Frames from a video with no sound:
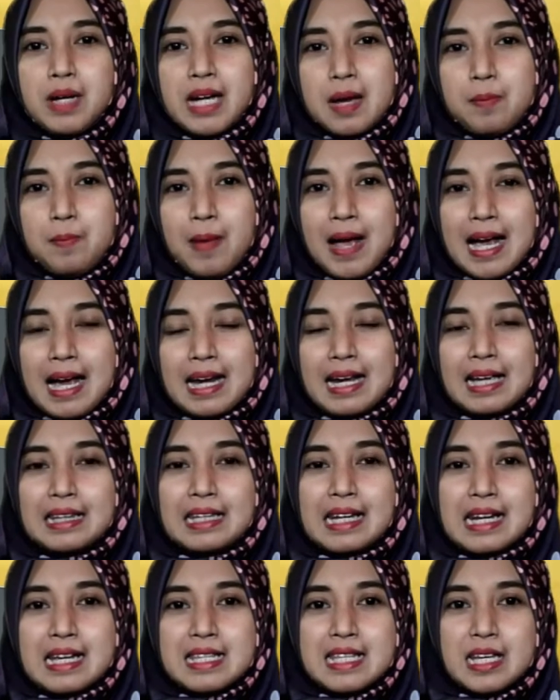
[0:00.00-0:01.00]
beberapa
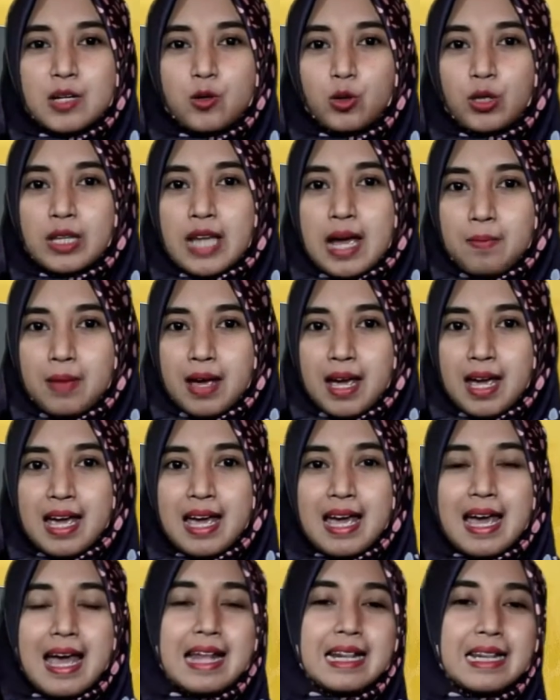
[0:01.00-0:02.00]
karakteristik
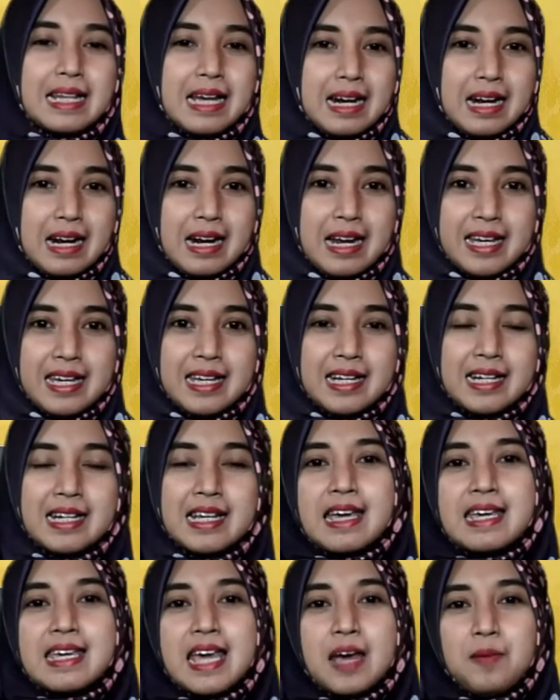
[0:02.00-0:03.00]
utama, antara
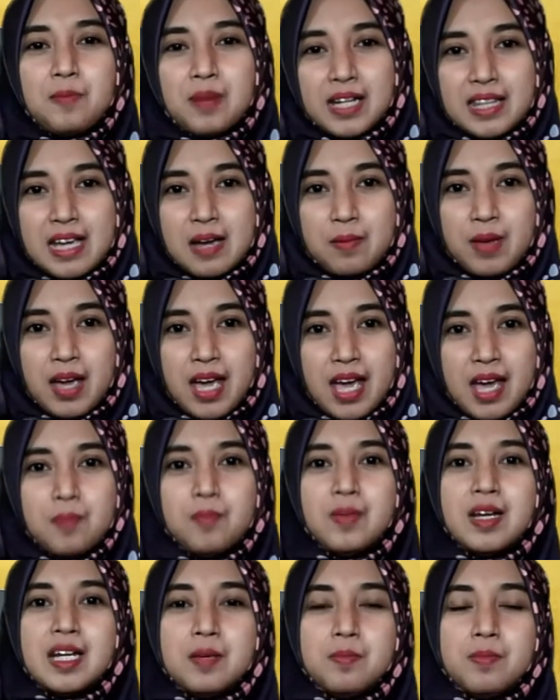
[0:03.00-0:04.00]
lain: yang
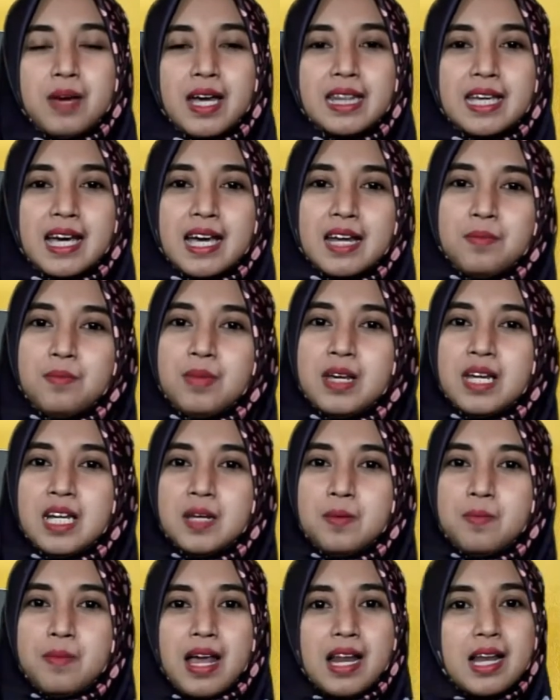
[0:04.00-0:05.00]
pertama, melibatkan
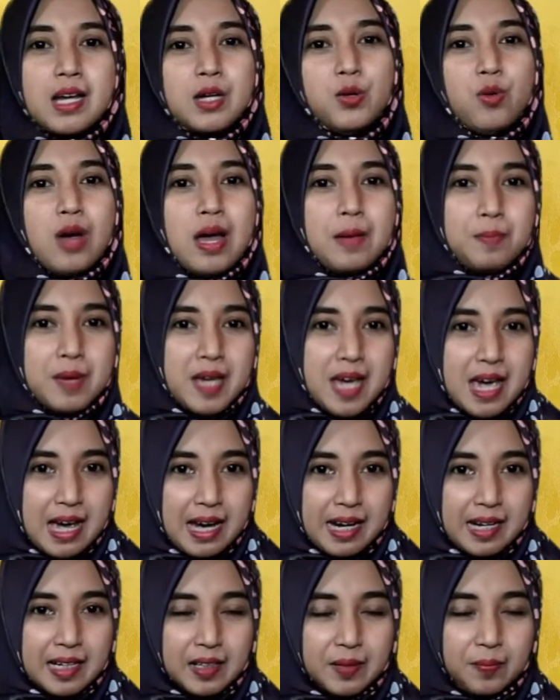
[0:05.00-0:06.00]
minimal dua
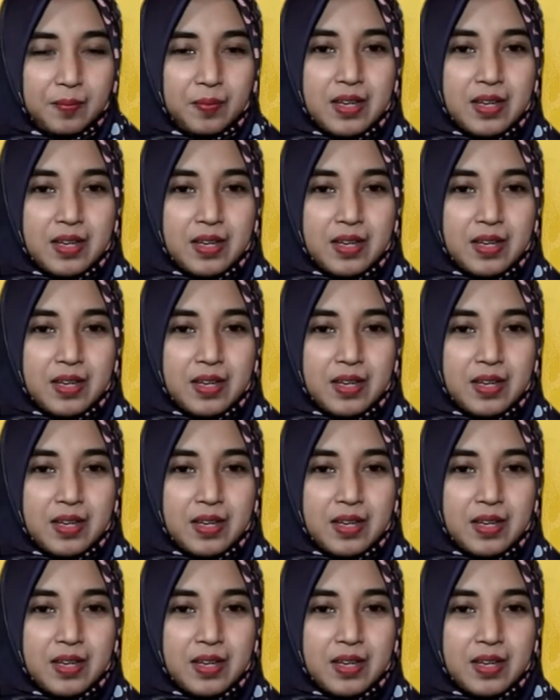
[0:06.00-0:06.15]
pihak;